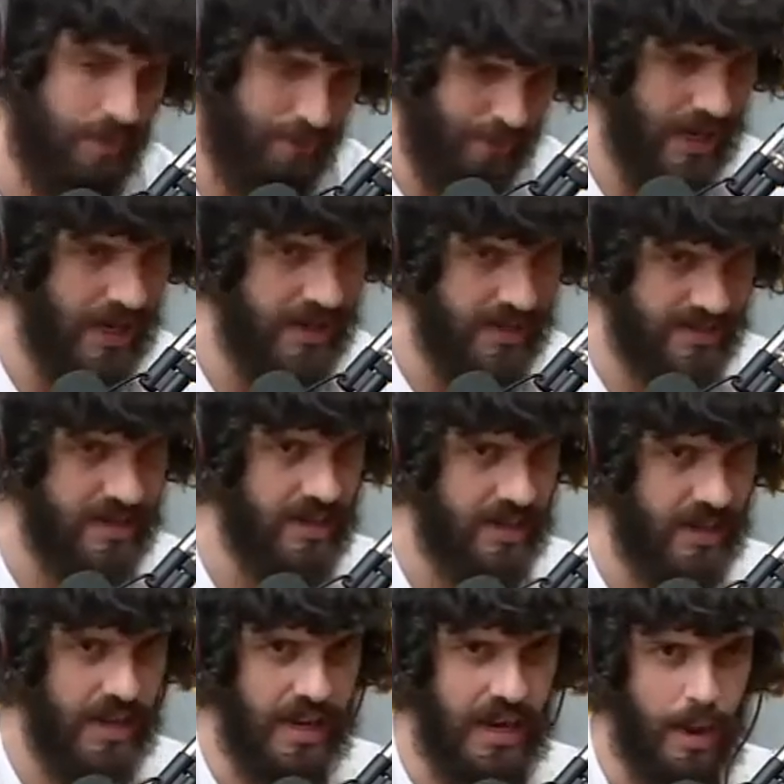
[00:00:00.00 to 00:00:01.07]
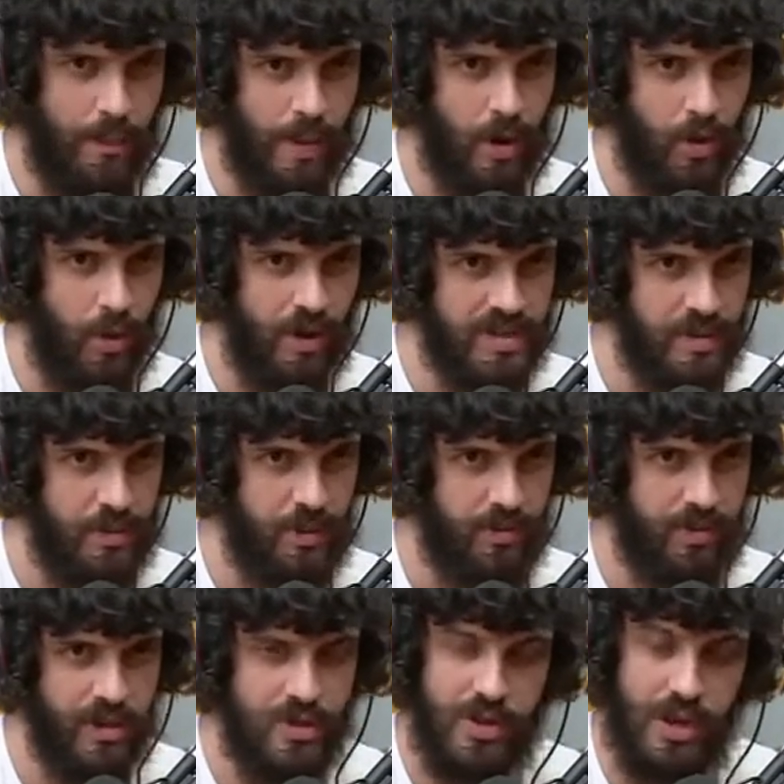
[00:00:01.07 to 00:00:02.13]
Beleza. Ele apagou esse meu
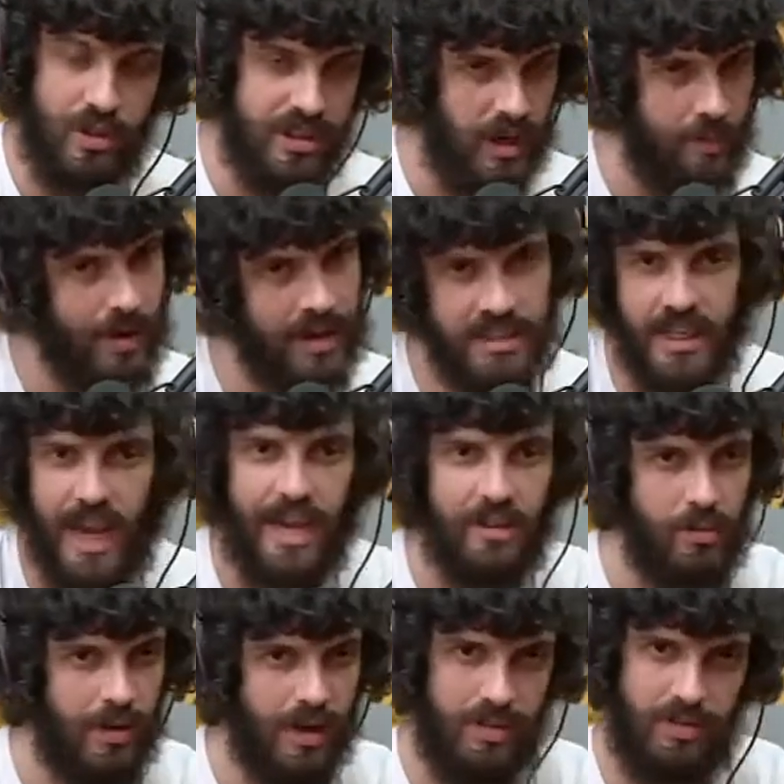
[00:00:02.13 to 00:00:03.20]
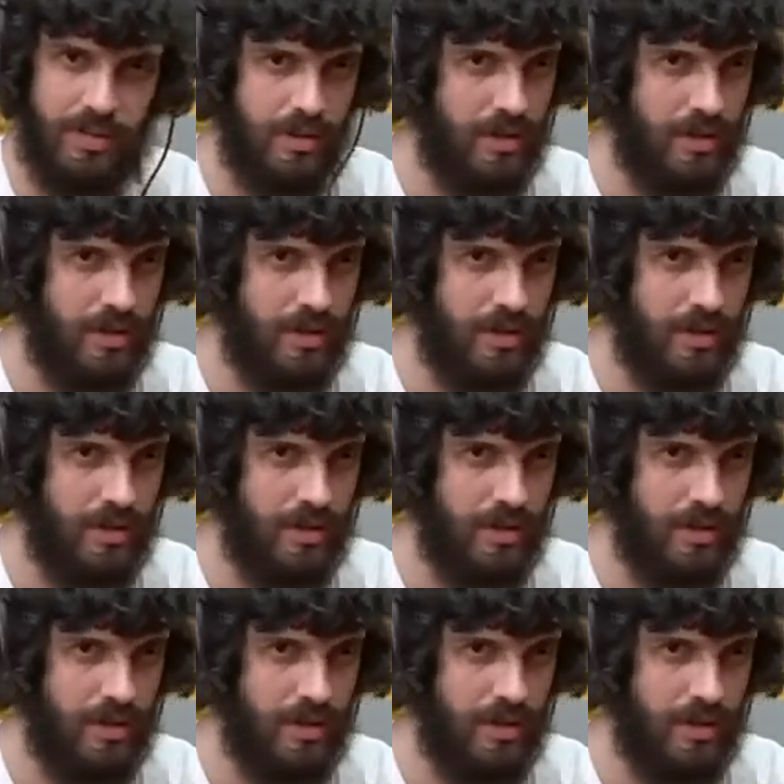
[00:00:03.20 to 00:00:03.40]
vídeo, só que eu tinha baixado, mano.